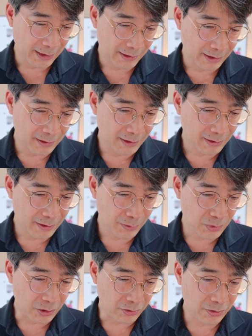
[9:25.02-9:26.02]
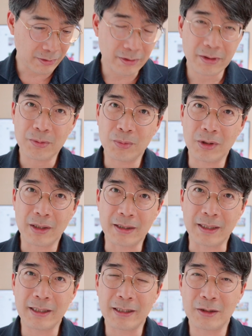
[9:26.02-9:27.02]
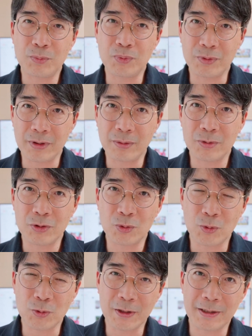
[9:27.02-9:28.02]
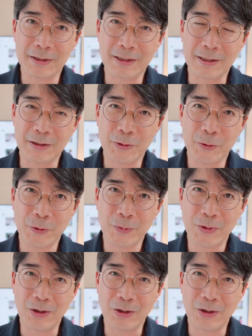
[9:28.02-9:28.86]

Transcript: 사 이게 참 역설적입니다. 인간이 부질없는 존재잖아요.